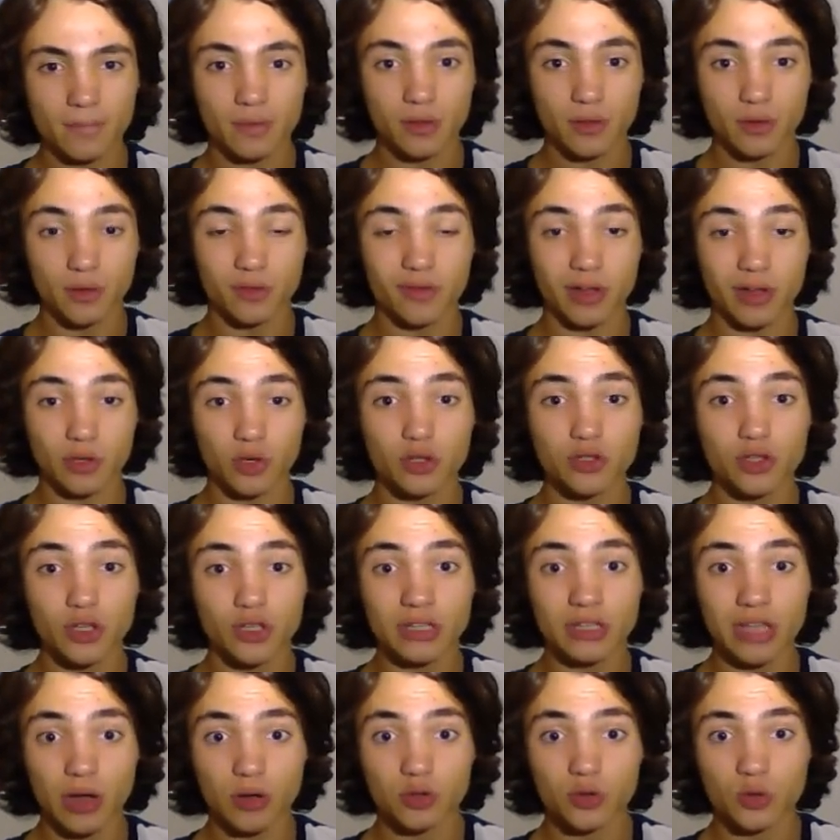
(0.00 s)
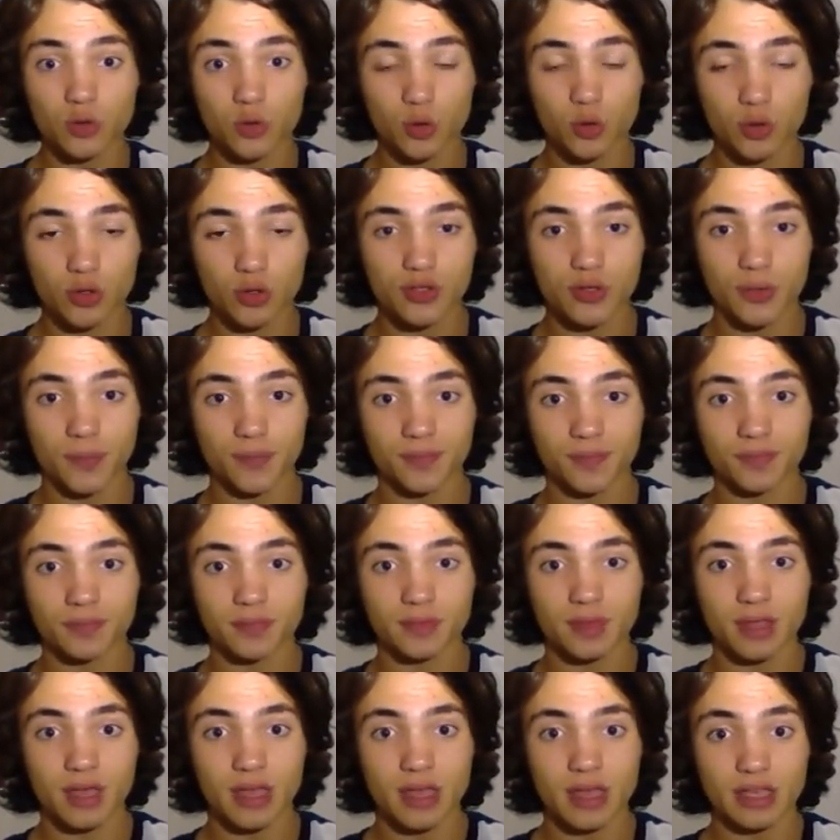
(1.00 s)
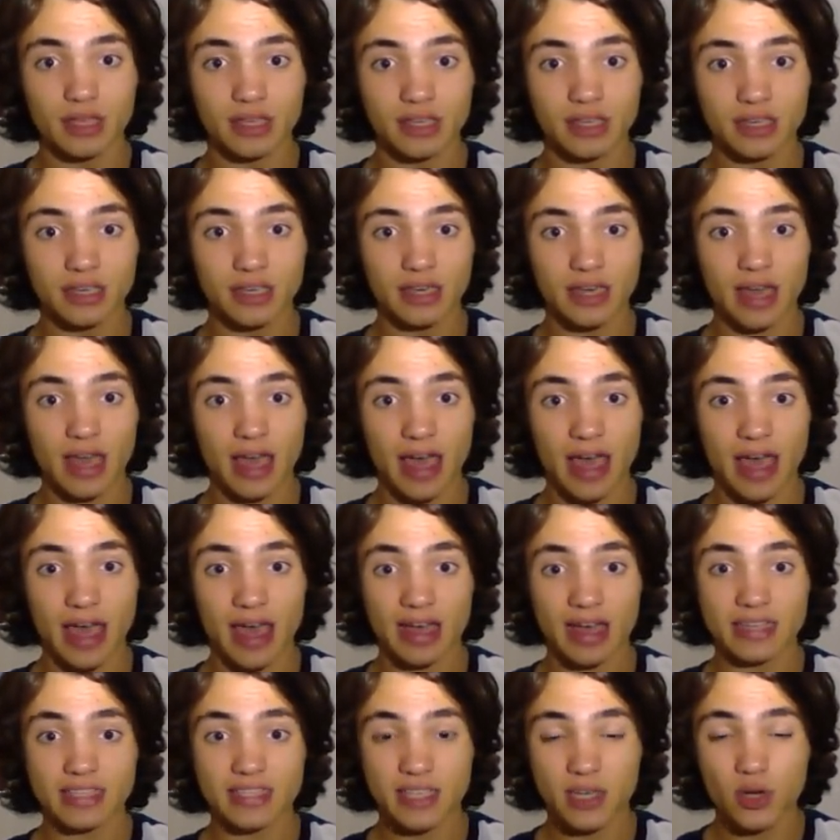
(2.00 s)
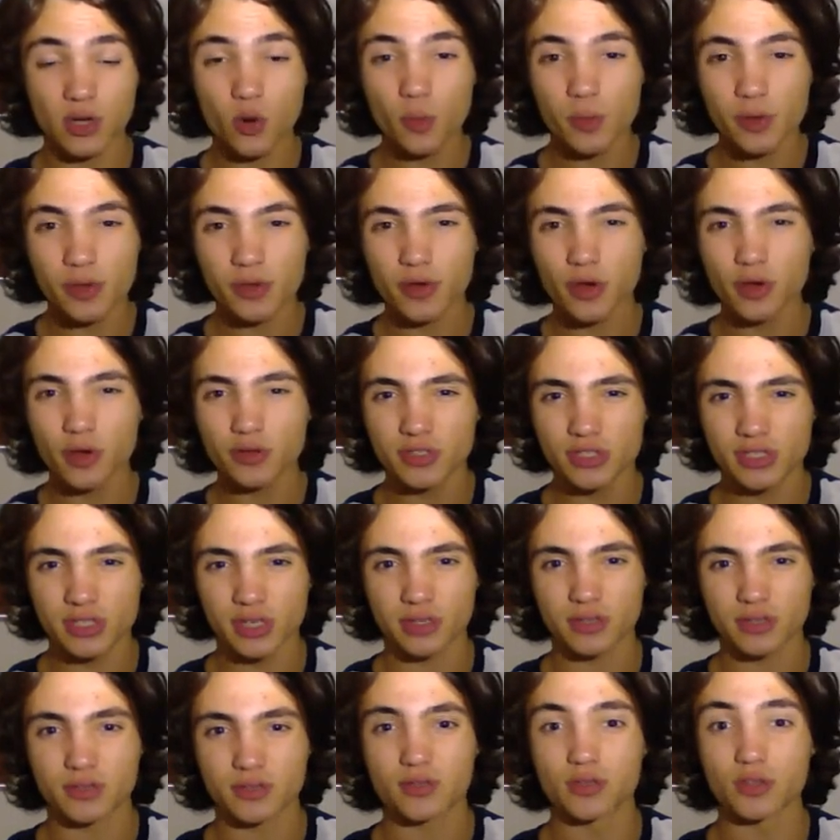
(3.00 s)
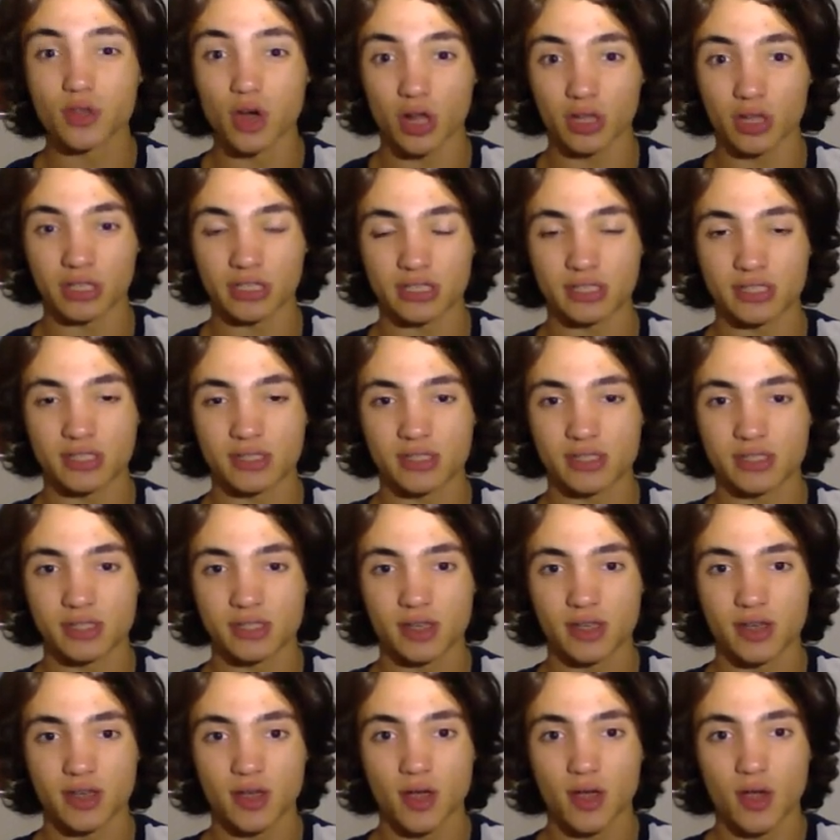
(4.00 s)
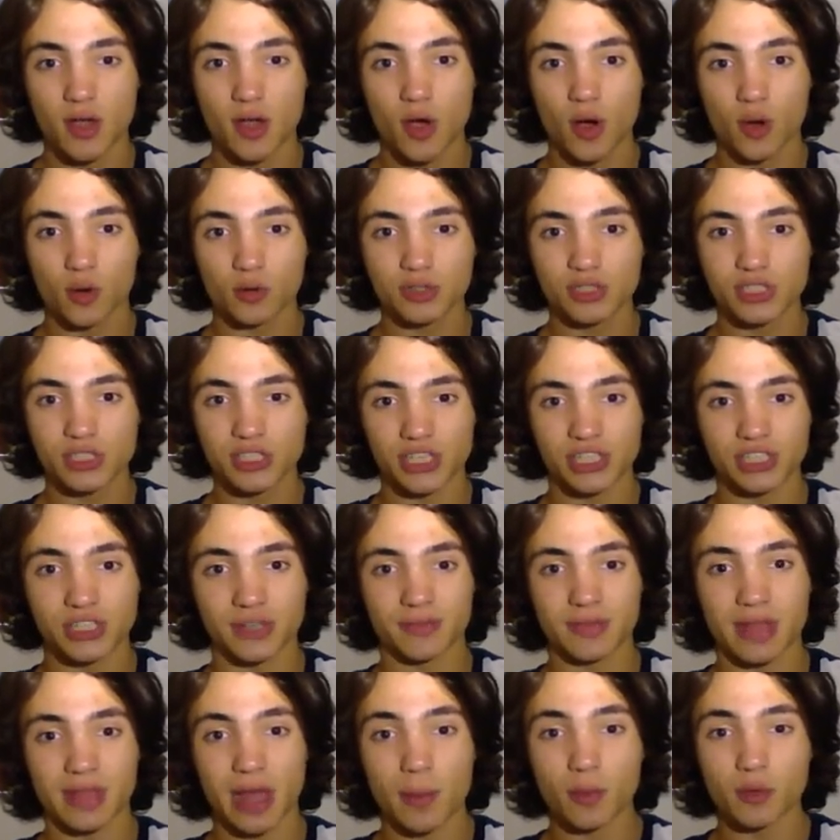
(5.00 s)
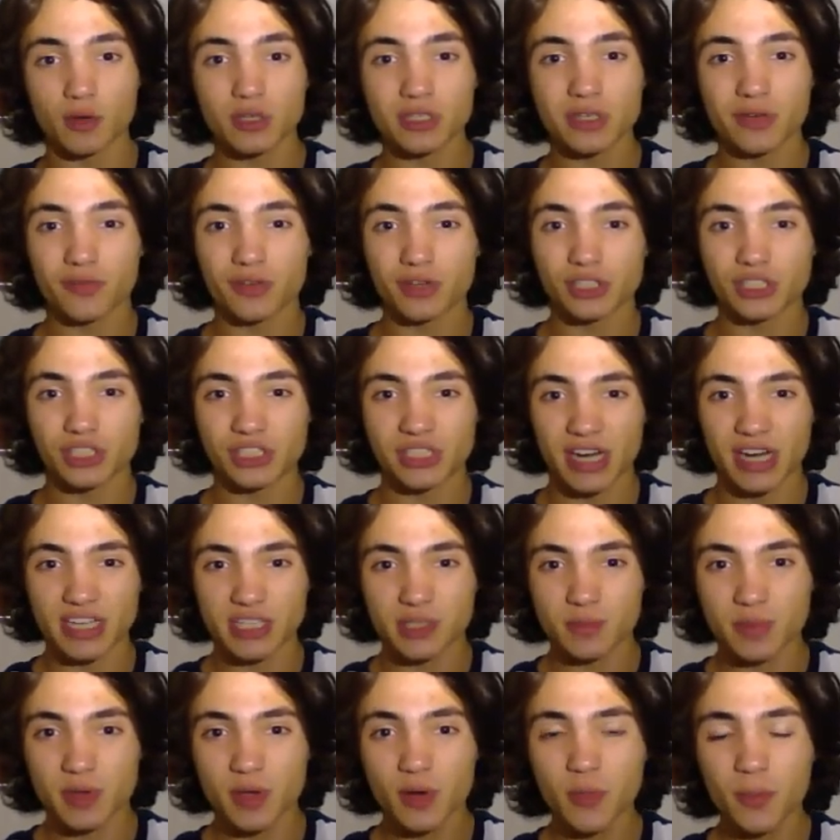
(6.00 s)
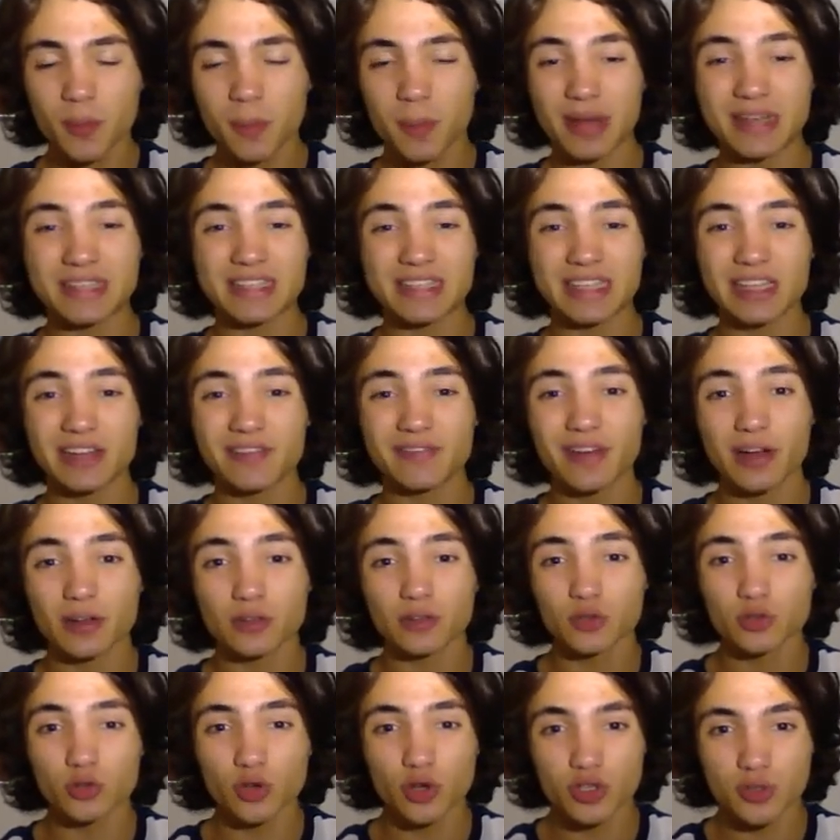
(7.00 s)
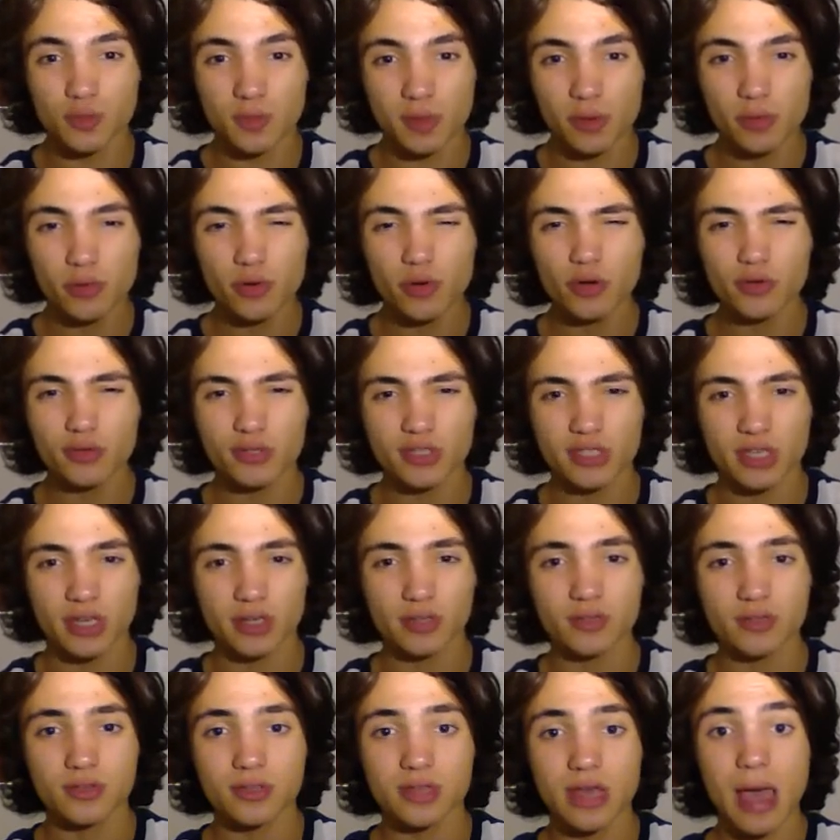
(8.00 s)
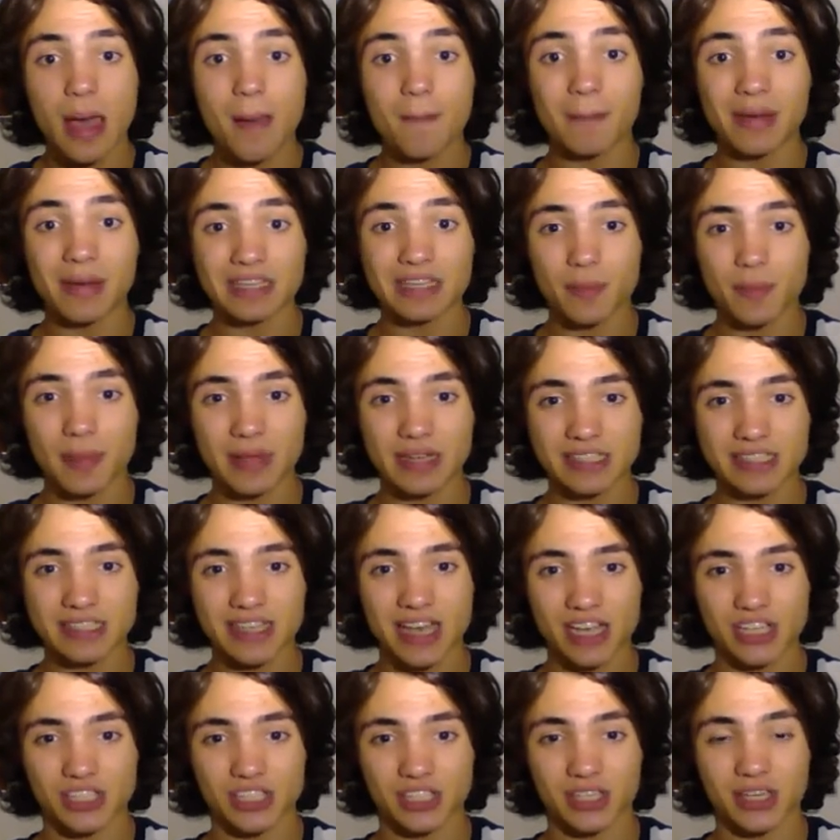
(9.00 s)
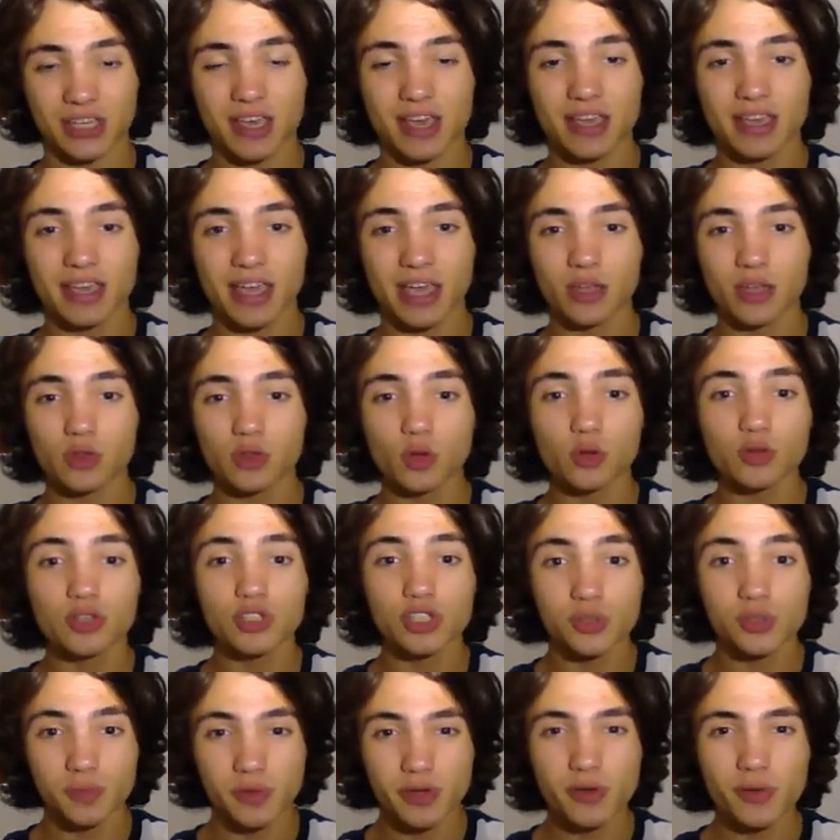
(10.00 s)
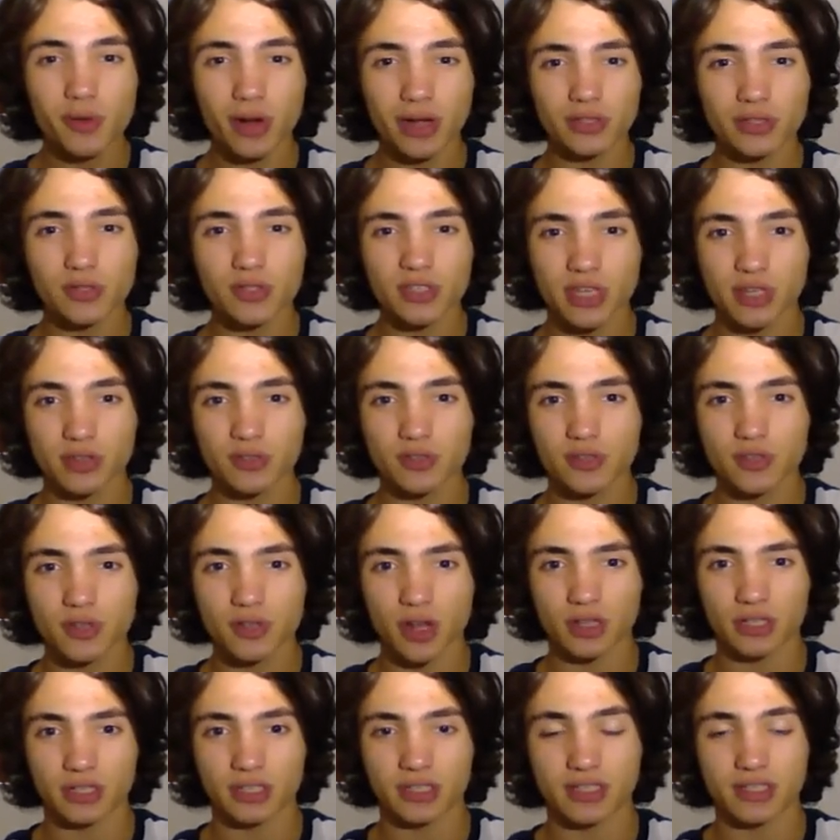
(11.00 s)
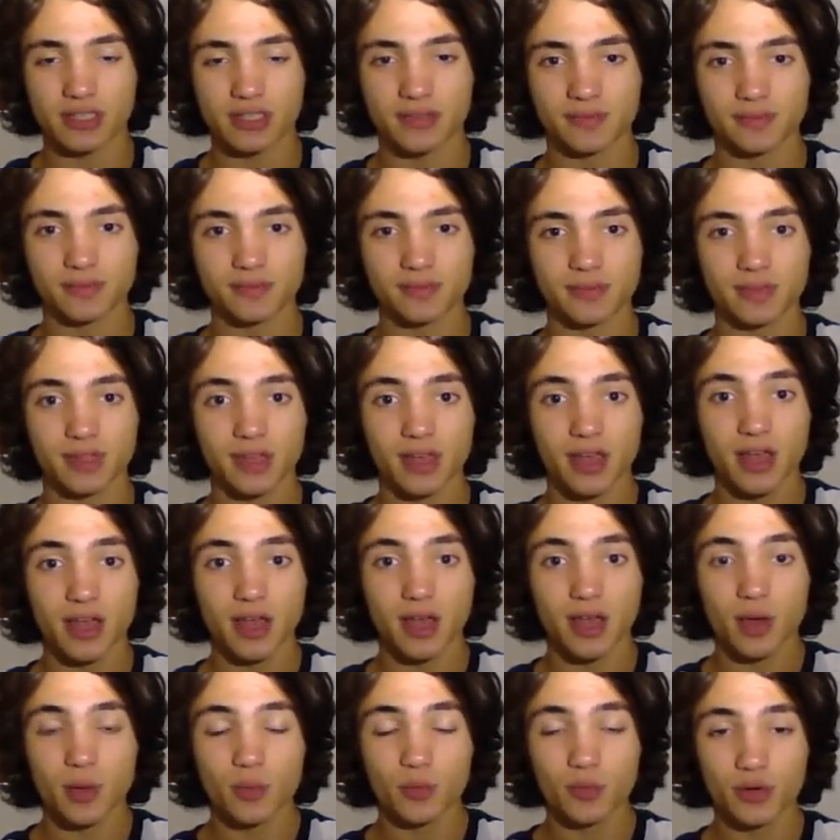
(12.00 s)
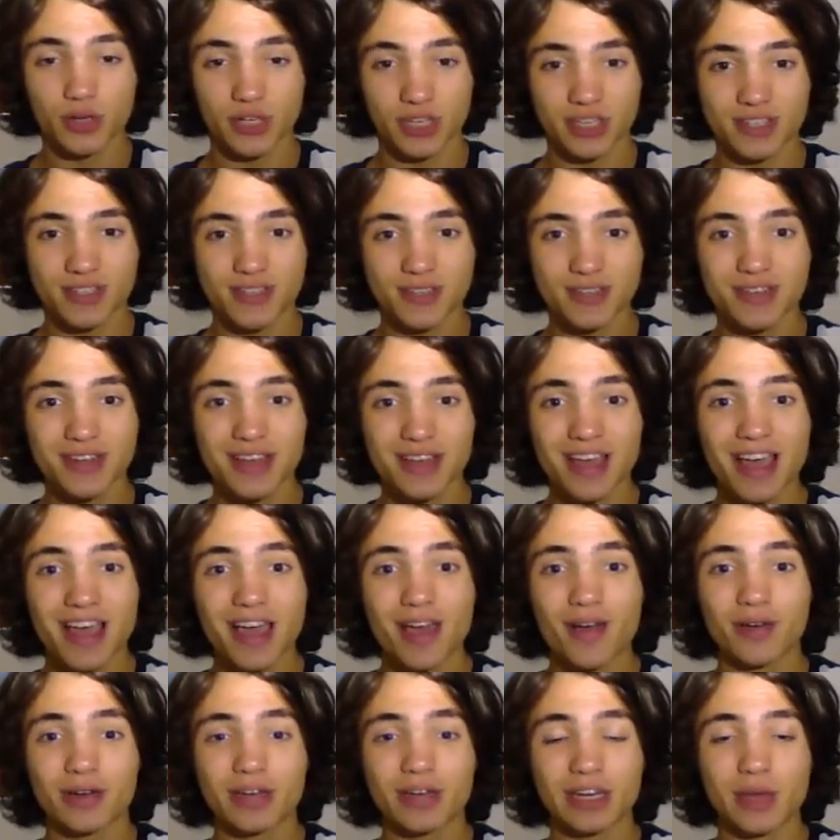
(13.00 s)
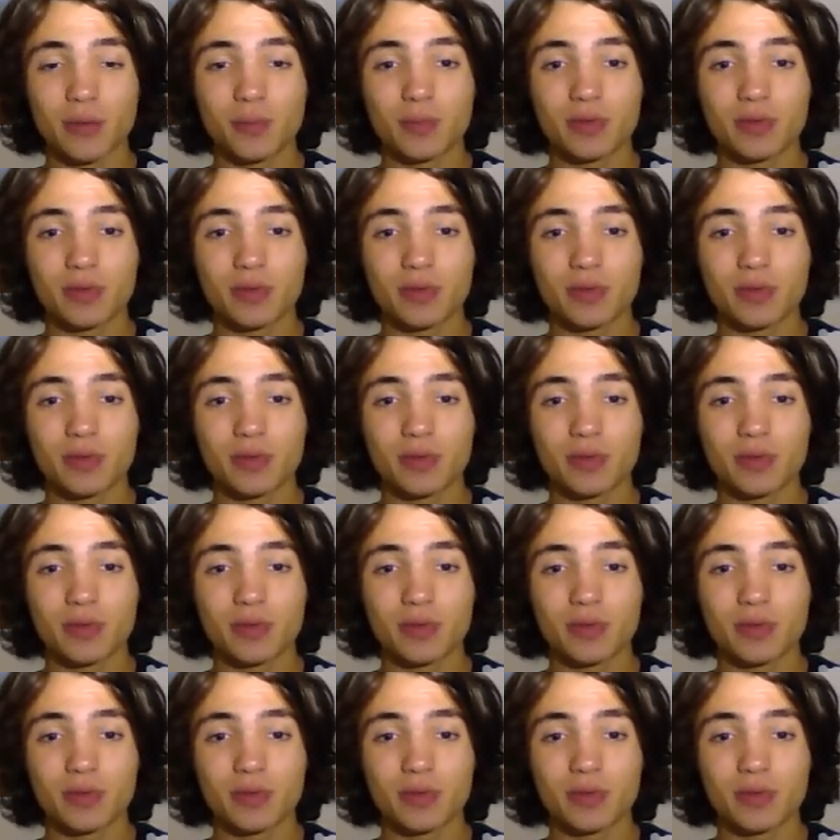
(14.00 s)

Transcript: do valor total do curso, que é 5.800 dólares. Ou seja, a bolsa foi de 3.000, mas ainda faltam 2.800 mais a passagem, em torno de 1.400 dólares. Por isso, eu queria